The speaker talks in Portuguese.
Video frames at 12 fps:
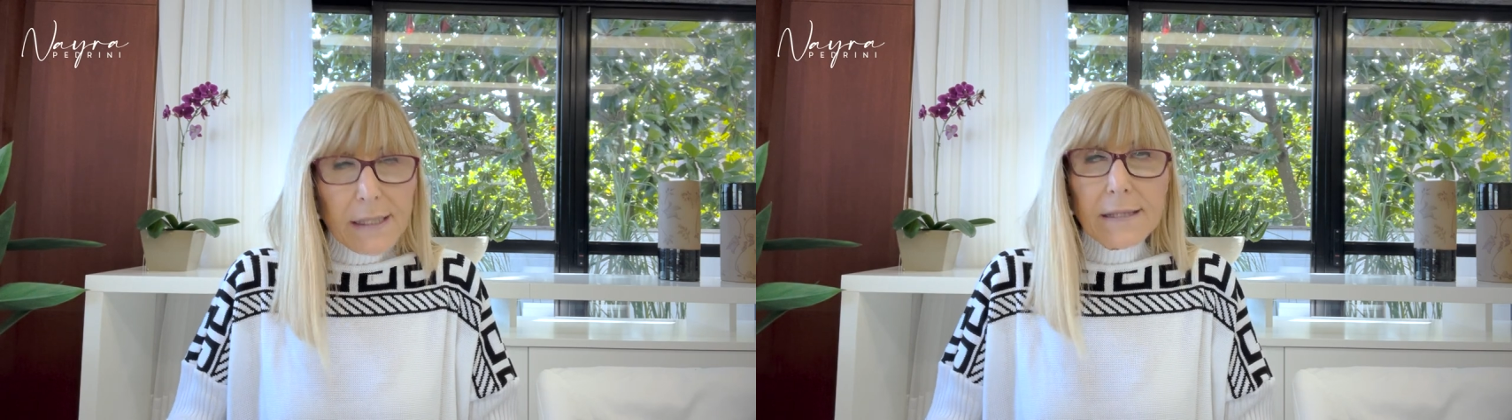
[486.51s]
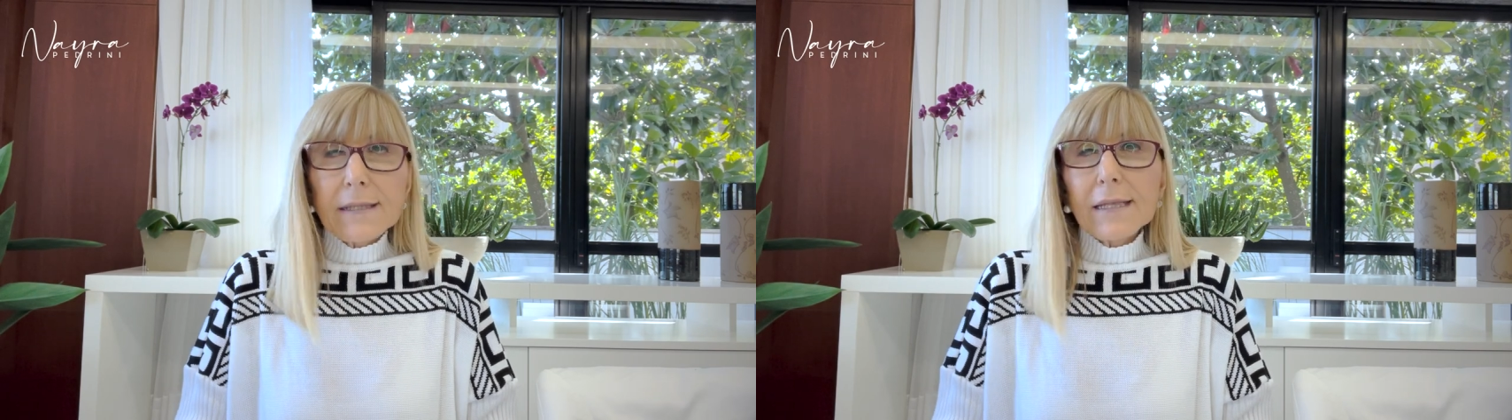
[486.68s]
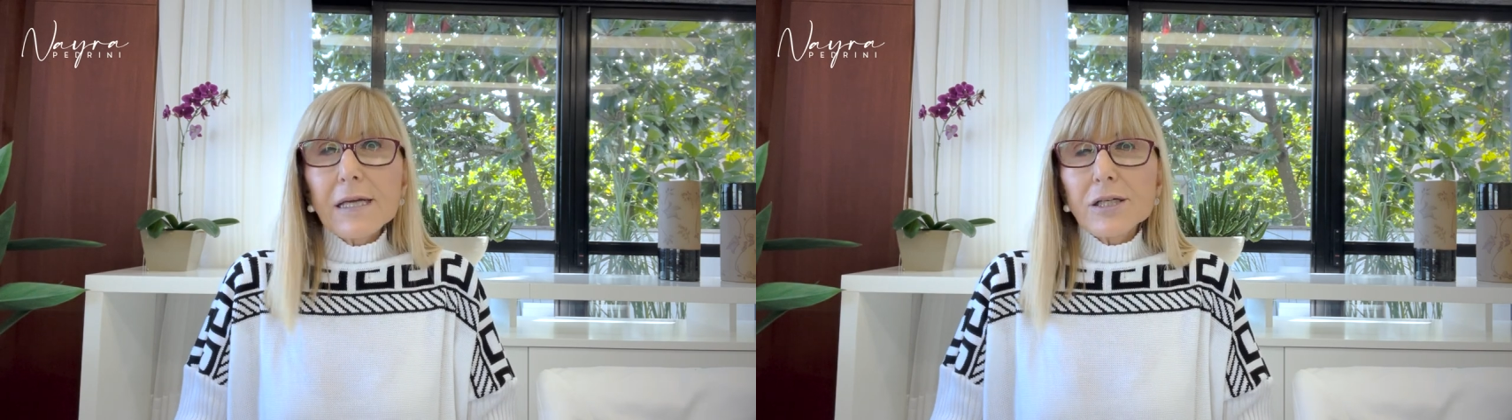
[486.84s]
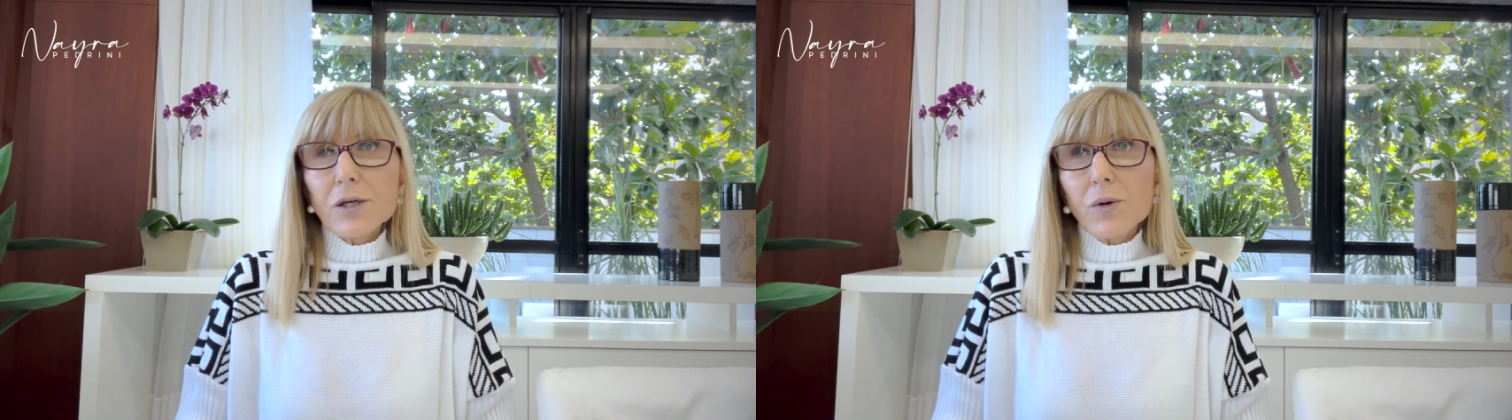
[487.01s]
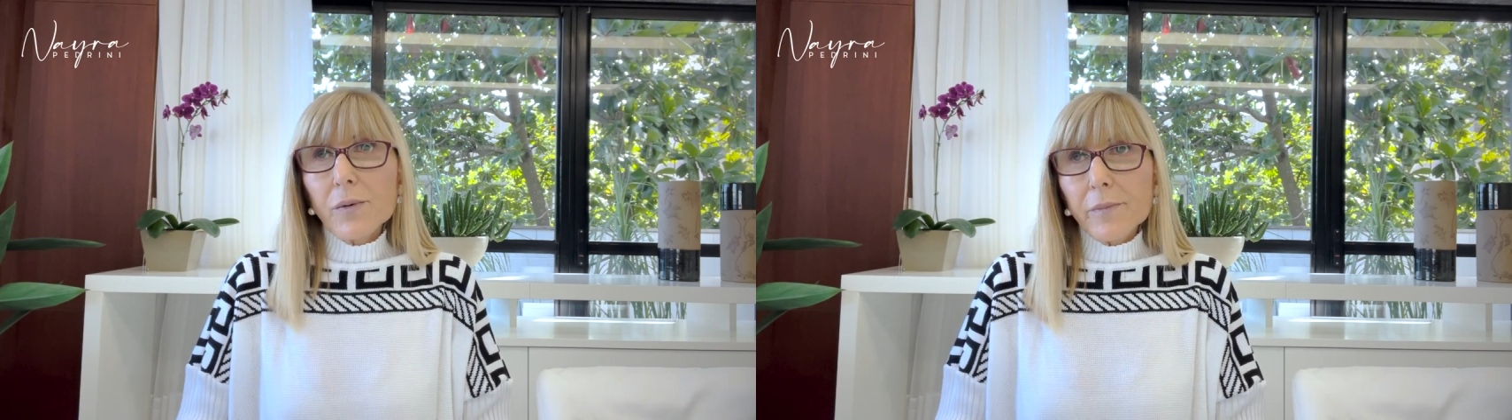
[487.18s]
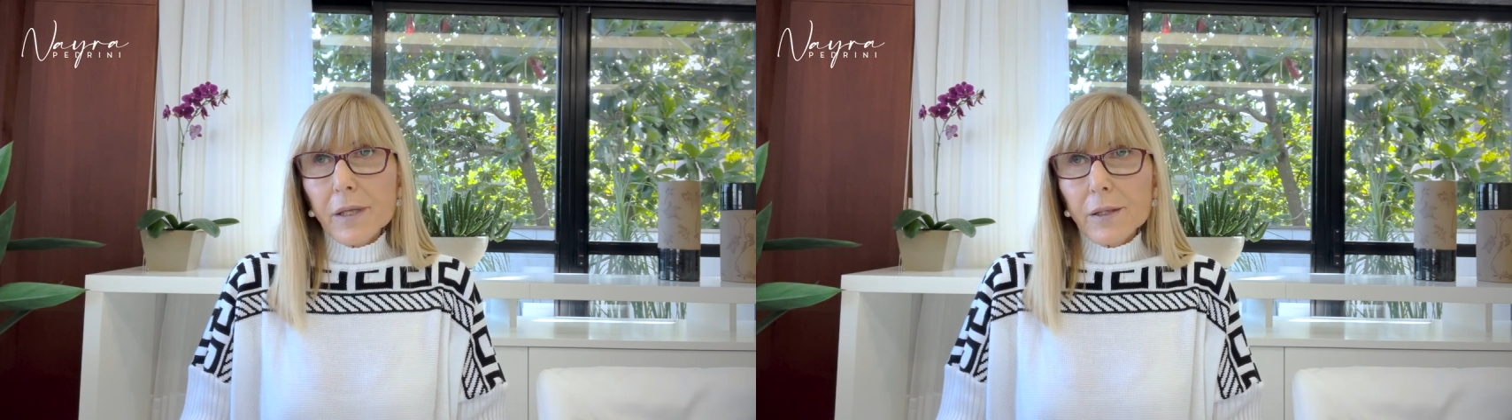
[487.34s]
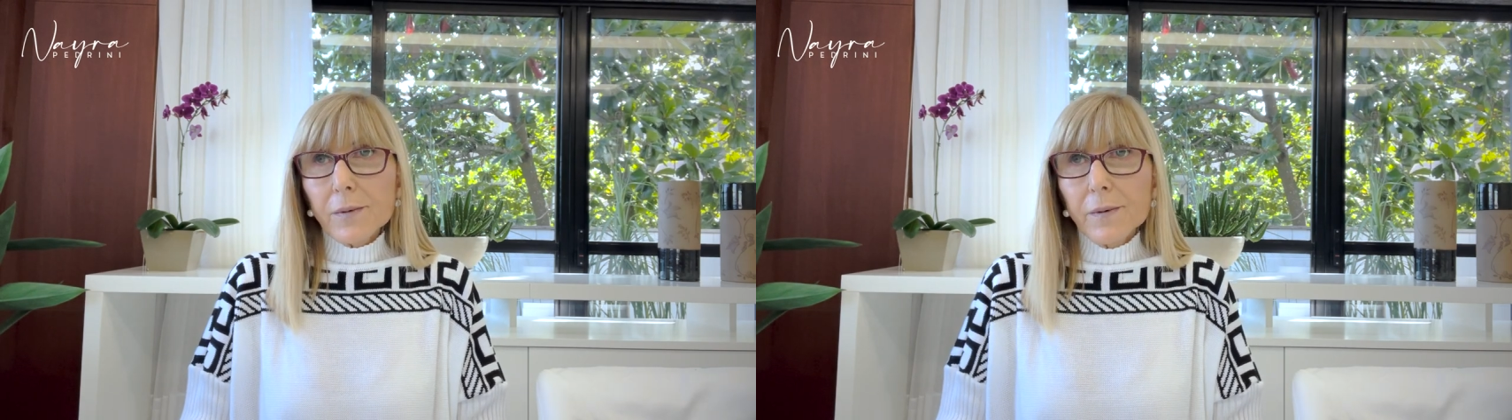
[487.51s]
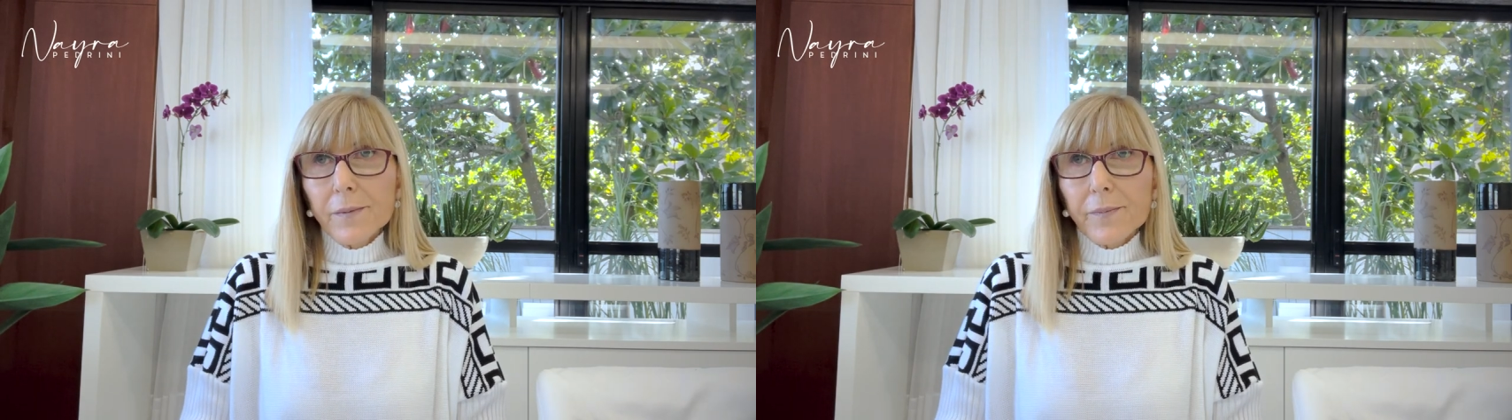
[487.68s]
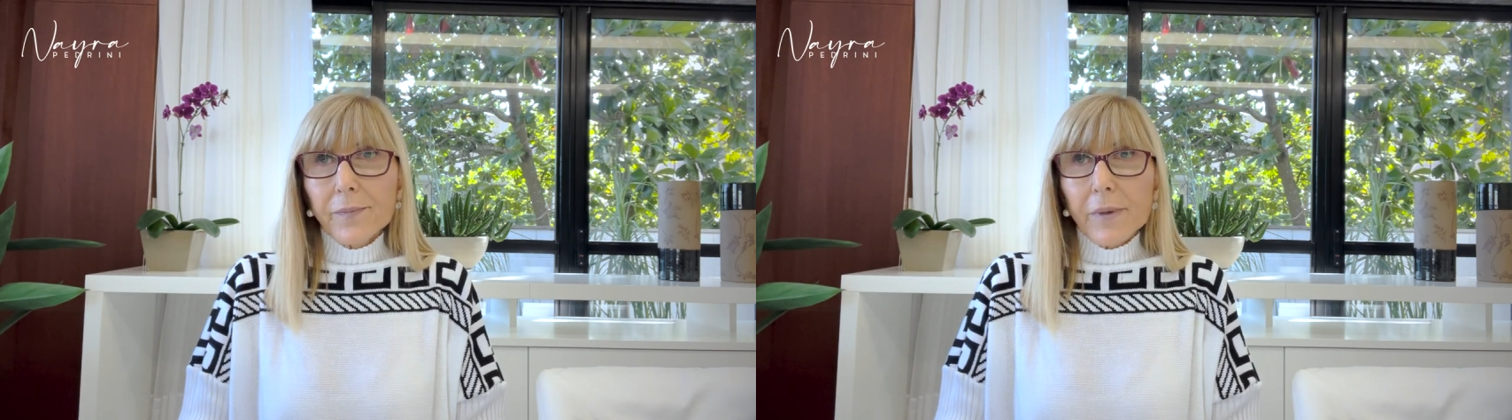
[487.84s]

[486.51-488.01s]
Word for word: esteja comigo.